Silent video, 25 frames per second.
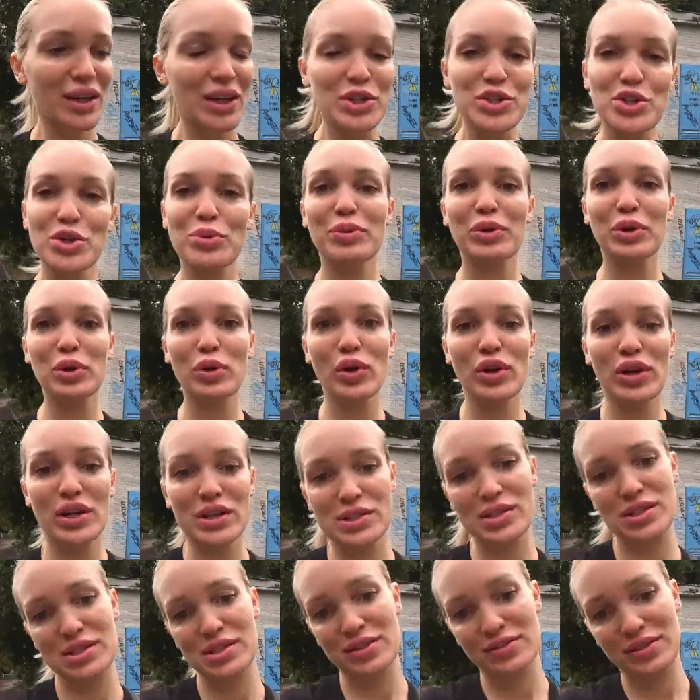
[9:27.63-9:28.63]
Еще прикольно
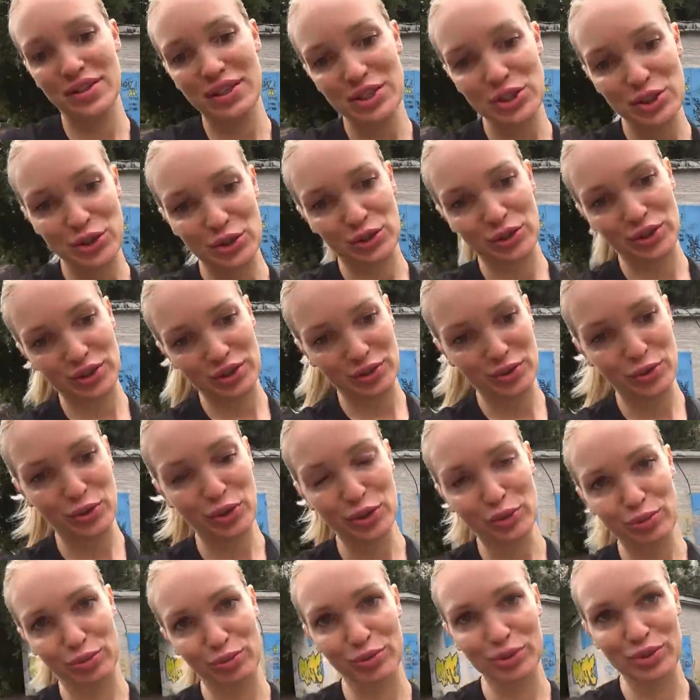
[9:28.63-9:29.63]
осознавать, что этот
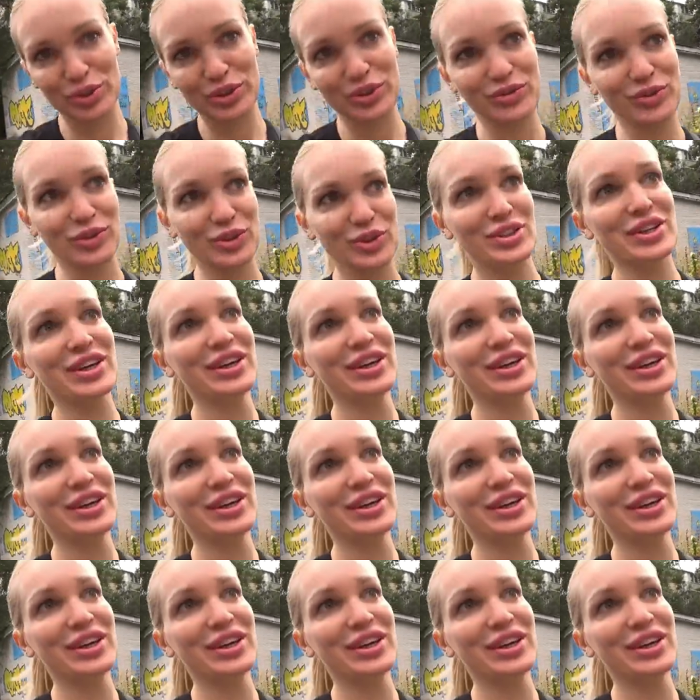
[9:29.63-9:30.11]
кот будет вот